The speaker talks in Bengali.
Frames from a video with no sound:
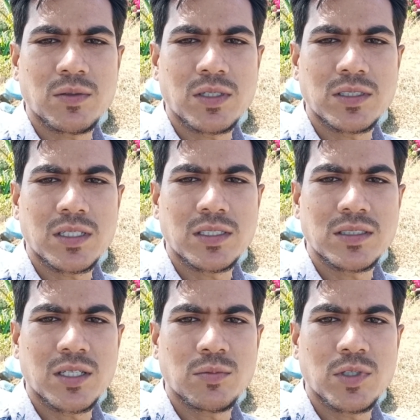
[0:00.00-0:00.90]
না
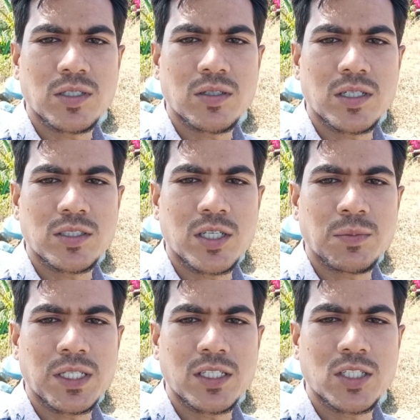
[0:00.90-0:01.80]
বুঝলে
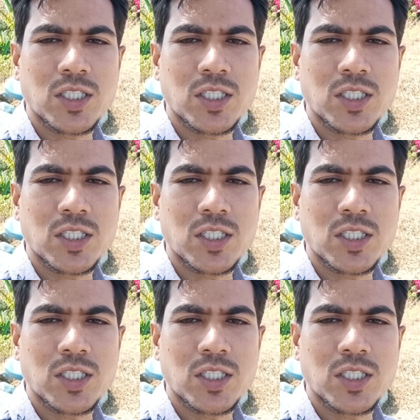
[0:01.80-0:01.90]
বলবেন